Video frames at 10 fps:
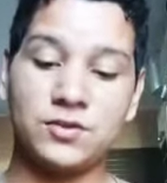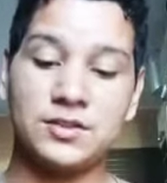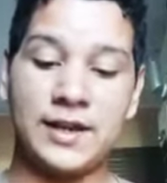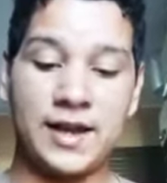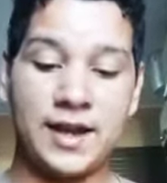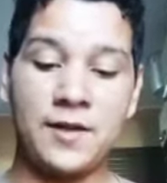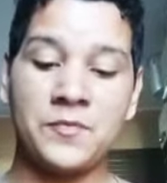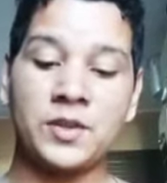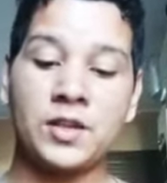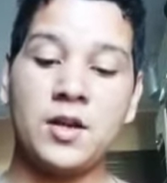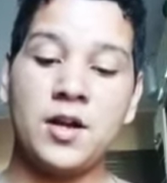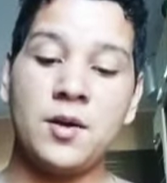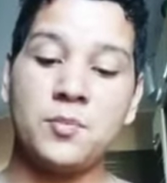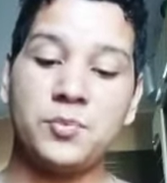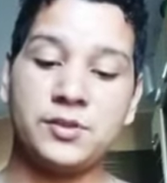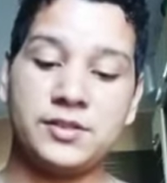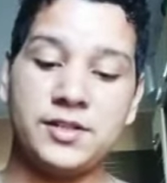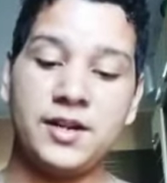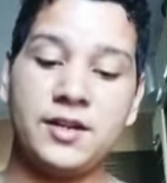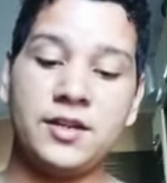para lembrar o quanto
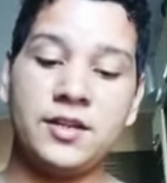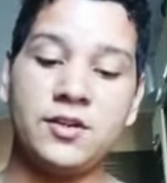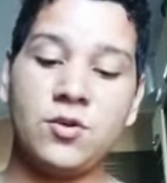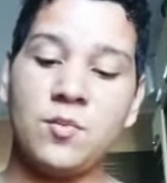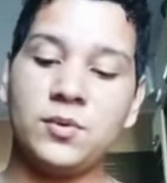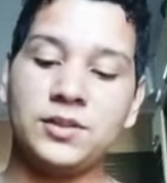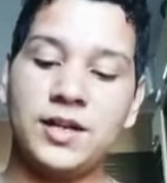sortudo você é